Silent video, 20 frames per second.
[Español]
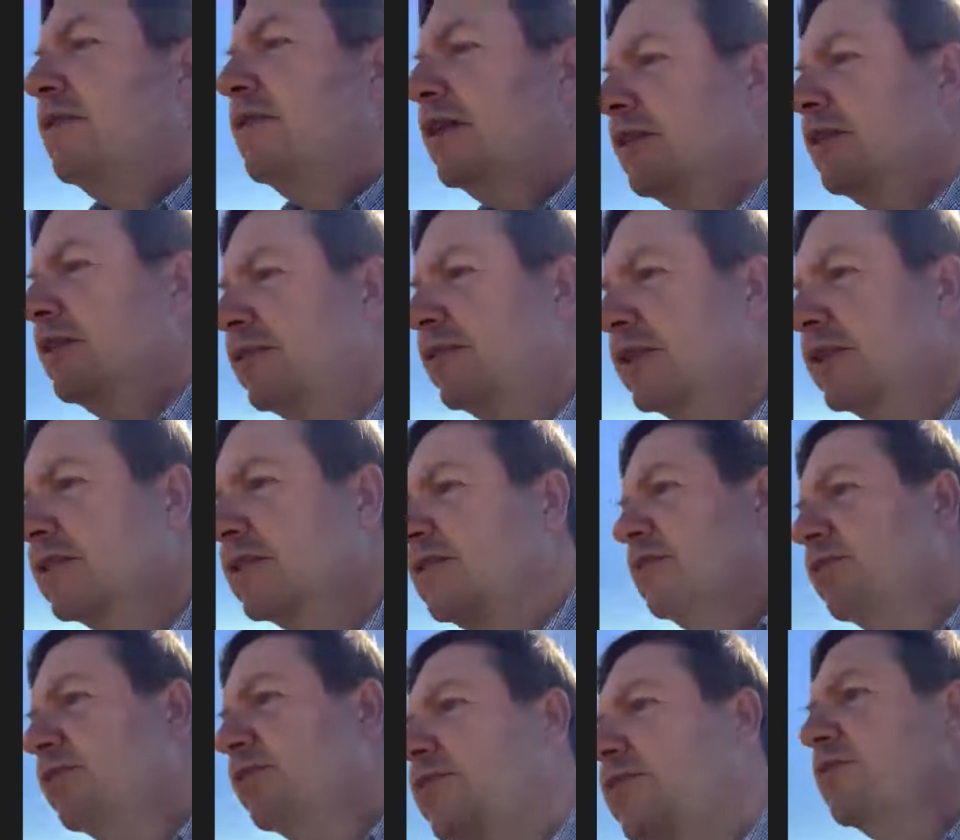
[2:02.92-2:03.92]
los bins
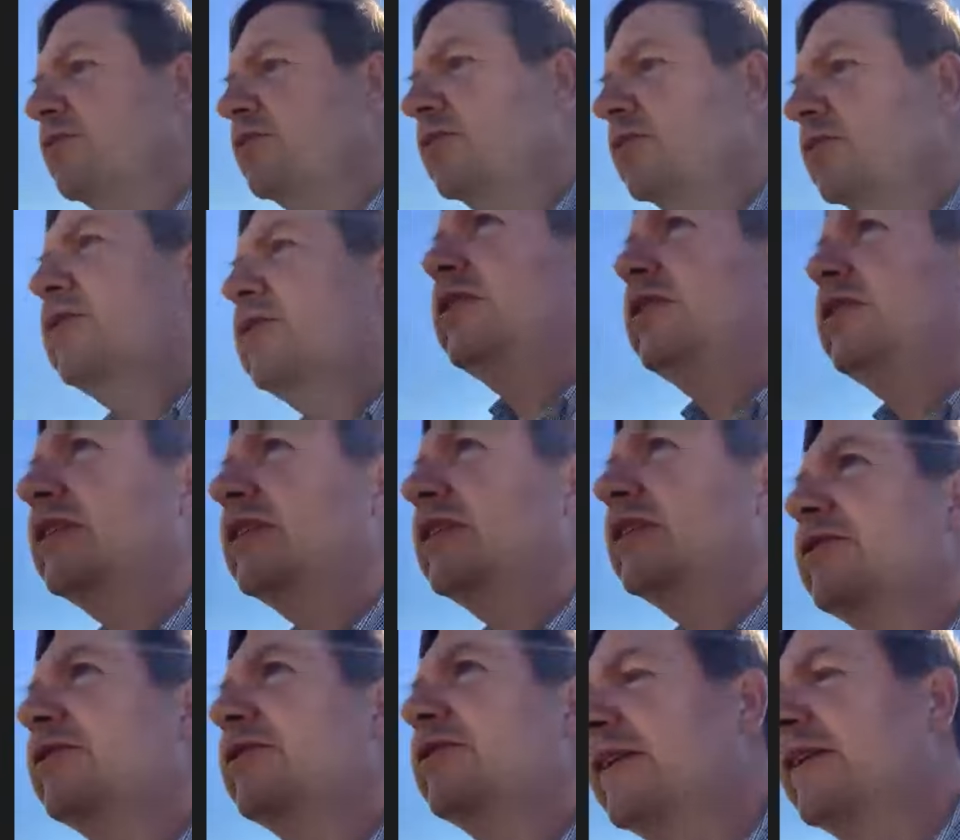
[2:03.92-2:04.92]
con producto que se está
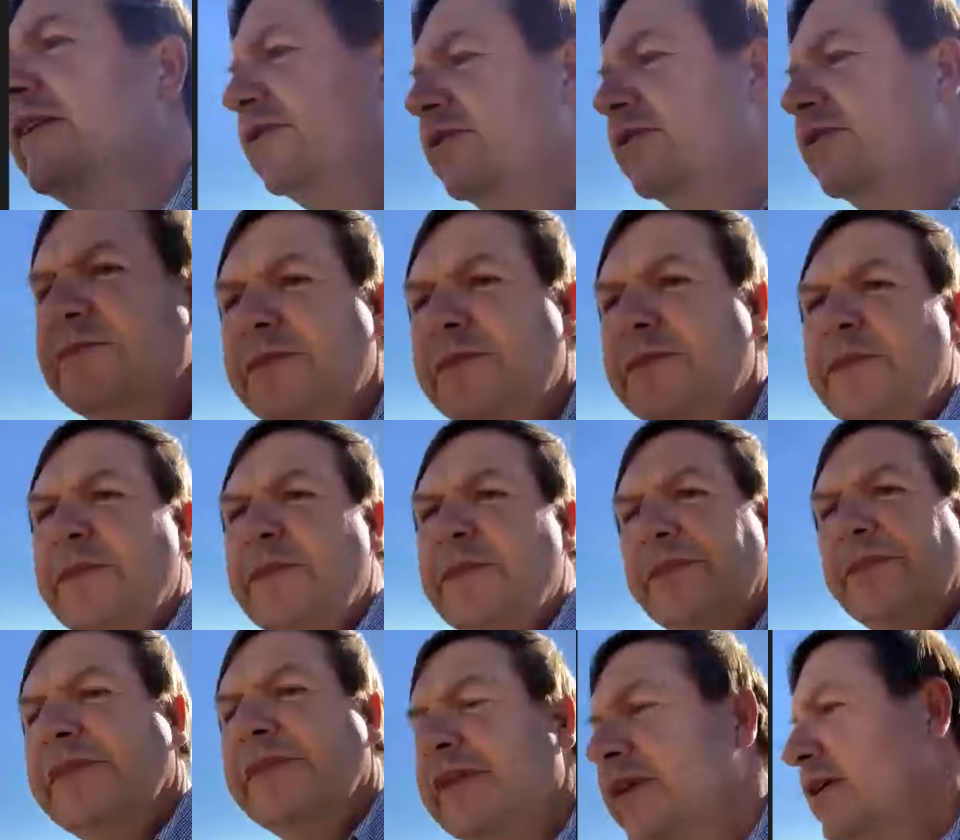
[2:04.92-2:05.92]
procesando.
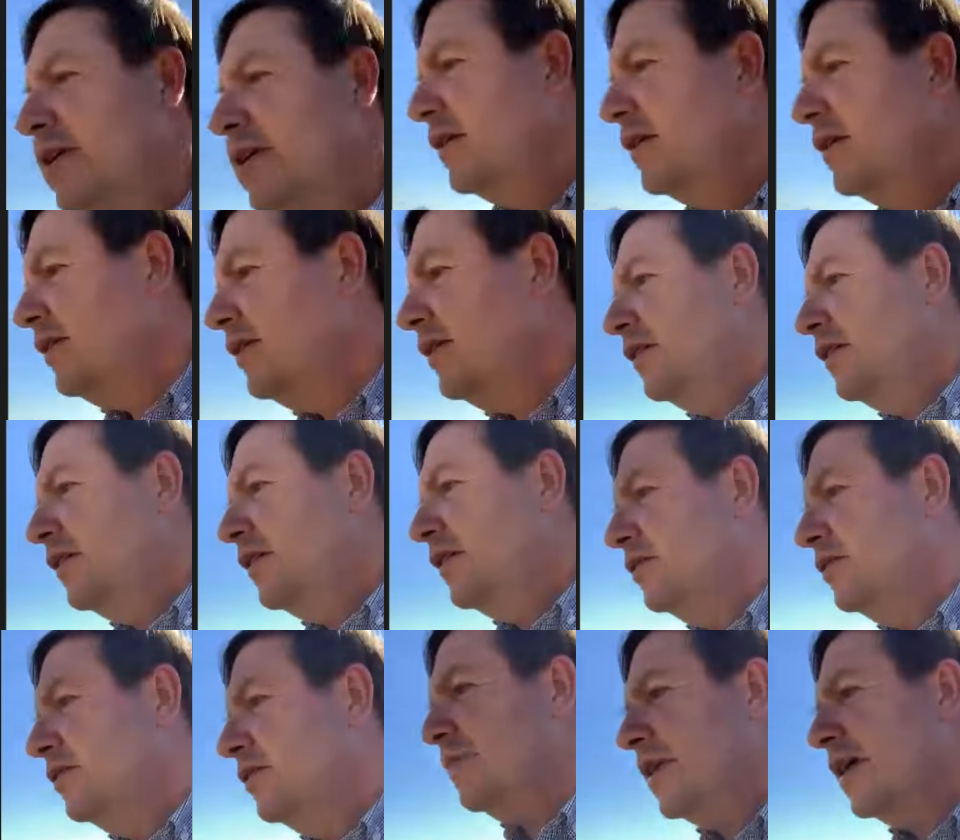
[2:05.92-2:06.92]

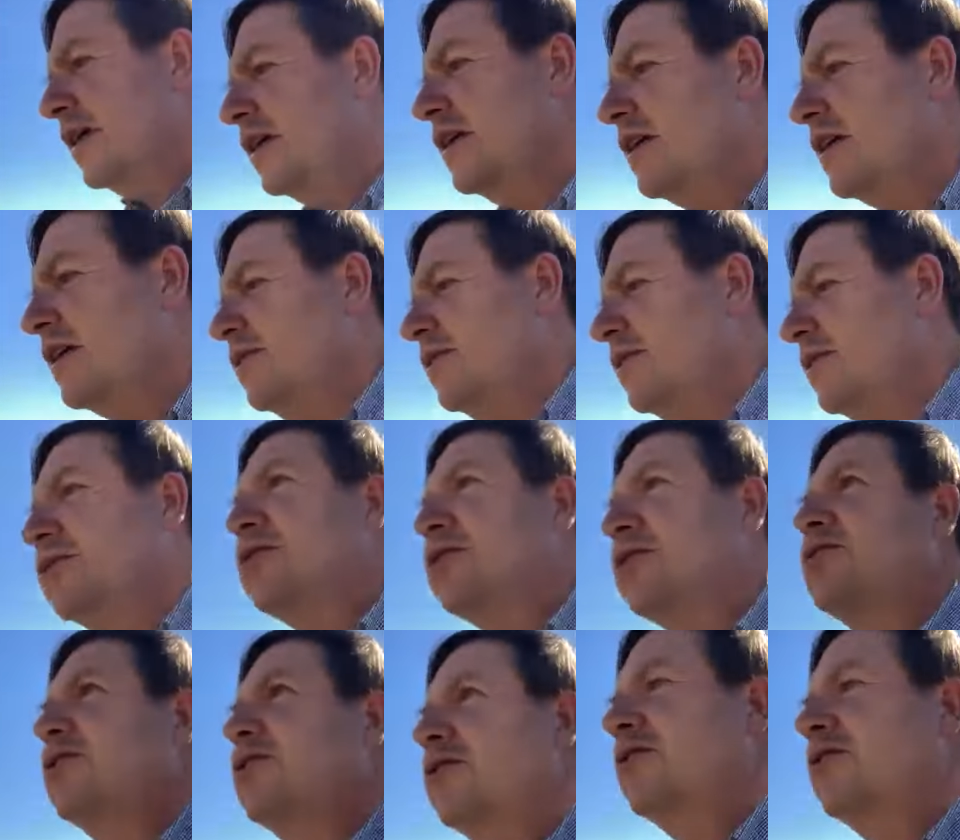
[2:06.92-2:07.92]
sin mascarilla porque estoy
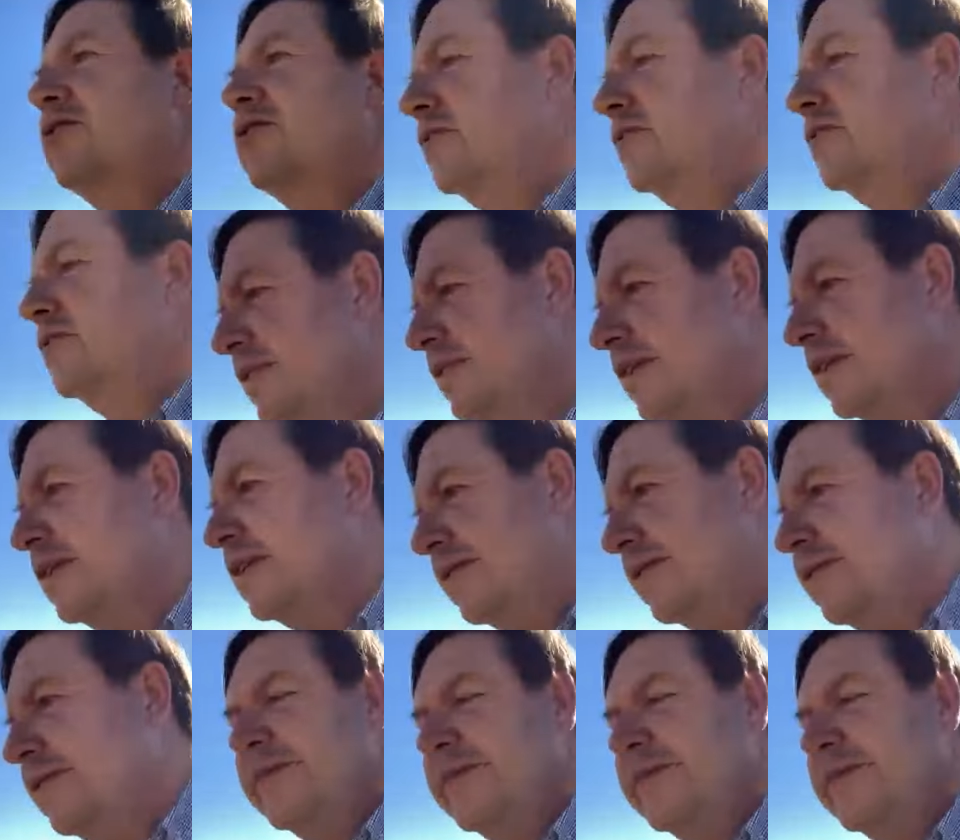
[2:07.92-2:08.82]
solo, así que